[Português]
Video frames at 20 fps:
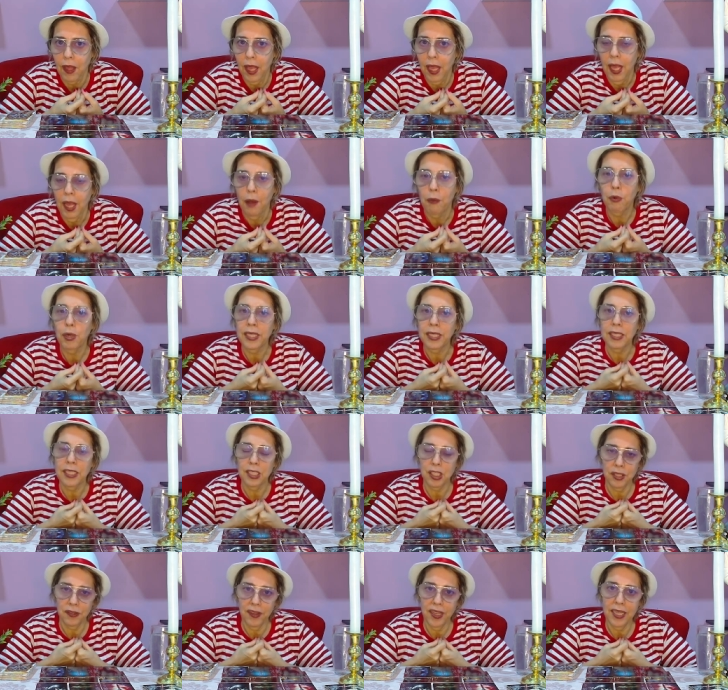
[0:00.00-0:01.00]
Muitas
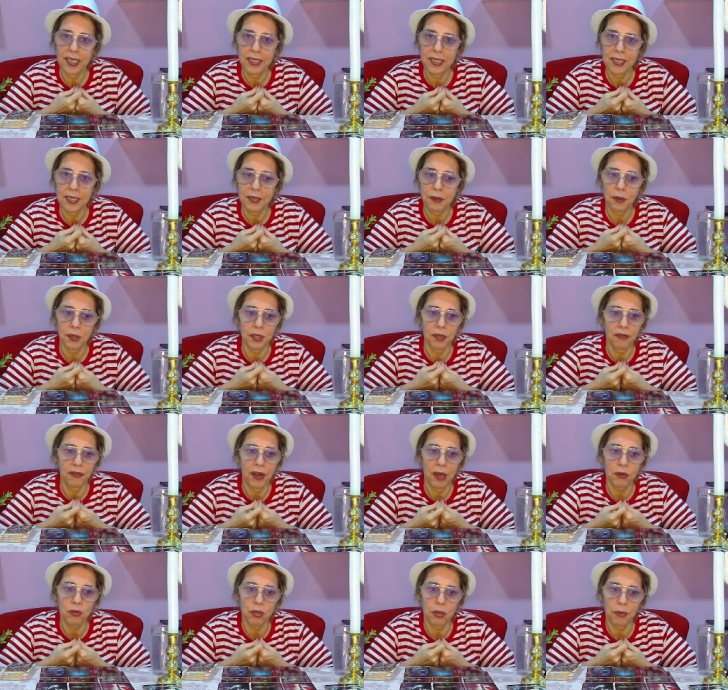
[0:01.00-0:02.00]
vezes, quando eu
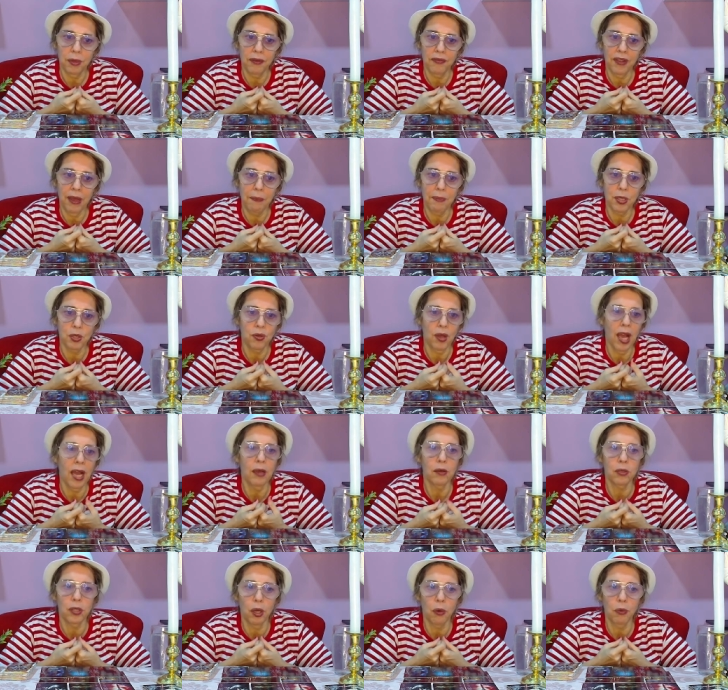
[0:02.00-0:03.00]
falo sobre fé, a pessoa, ah, eu
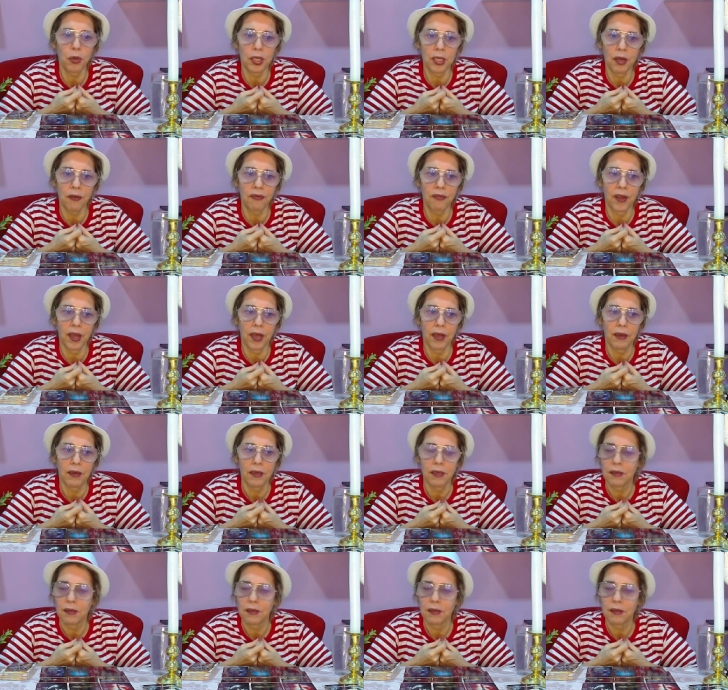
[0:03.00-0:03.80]
tenho muita fé.